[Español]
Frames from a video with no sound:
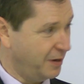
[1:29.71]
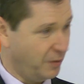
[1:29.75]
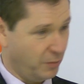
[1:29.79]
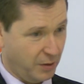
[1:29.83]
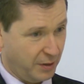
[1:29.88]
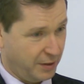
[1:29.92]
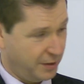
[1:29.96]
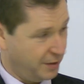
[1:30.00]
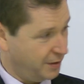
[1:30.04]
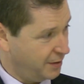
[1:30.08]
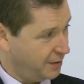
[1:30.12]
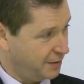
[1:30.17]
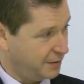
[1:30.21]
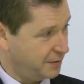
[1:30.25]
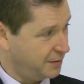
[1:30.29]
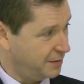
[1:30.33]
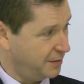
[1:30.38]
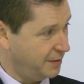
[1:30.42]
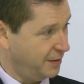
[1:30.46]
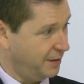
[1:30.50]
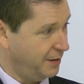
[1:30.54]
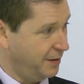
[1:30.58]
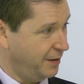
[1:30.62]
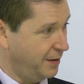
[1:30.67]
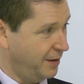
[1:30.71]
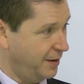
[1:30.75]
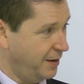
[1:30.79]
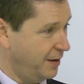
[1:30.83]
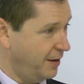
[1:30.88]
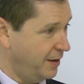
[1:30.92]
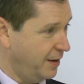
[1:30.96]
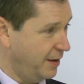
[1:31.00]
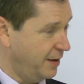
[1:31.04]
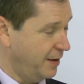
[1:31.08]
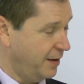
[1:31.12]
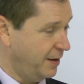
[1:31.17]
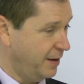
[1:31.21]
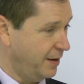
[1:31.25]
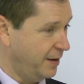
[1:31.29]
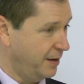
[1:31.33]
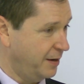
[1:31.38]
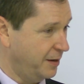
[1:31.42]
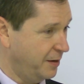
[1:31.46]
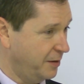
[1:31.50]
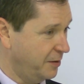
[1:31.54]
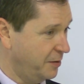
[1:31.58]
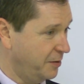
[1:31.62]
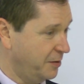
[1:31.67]
en cualquier, eh,
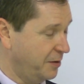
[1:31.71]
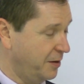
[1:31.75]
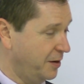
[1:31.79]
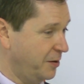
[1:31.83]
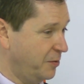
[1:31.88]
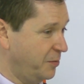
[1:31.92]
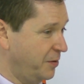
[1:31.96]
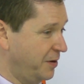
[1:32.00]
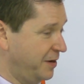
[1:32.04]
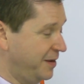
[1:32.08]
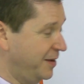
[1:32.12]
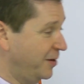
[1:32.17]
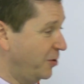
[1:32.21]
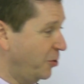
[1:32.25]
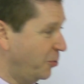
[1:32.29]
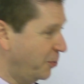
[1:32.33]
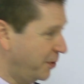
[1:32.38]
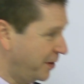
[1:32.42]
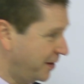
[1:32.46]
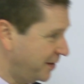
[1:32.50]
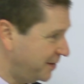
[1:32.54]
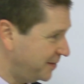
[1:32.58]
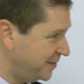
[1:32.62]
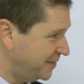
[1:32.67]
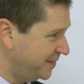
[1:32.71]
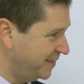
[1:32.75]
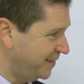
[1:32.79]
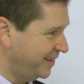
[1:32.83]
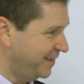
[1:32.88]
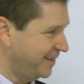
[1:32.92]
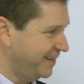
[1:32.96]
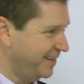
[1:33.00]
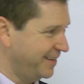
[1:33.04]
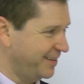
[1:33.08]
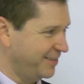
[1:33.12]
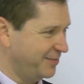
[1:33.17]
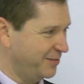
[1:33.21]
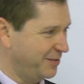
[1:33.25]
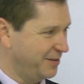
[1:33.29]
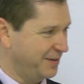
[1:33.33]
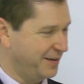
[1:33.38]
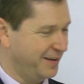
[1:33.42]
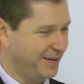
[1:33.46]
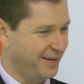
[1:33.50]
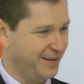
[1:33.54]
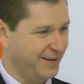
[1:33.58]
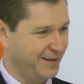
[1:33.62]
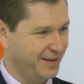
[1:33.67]
en, cualquier obra,
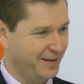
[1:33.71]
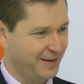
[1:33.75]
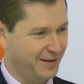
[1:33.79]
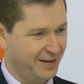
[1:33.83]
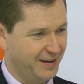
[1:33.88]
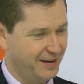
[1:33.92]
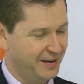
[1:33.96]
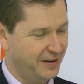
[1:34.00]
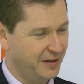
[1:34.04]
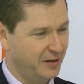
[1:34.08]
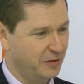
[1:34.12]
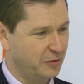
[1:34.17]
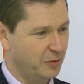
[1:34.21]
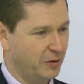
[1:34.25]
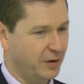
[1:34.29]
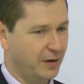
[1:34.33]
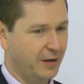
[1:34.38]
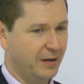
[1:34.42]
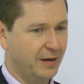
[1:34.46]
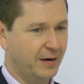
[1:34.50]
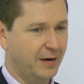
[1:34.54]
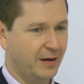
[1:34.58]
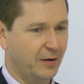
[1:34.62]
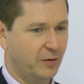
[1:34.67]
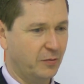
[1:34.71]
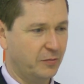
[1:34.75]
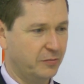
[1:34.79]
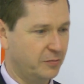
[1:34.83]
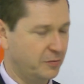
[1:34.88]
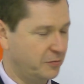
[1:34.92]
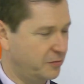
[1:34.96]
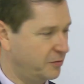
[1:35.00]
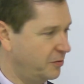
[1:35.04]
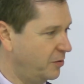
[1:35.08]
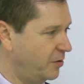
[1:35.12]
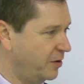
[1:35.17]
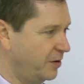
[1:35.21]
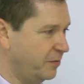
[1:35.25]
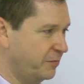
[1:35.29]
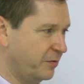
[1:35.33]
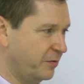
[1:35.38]
eh, dentro de la, construcción,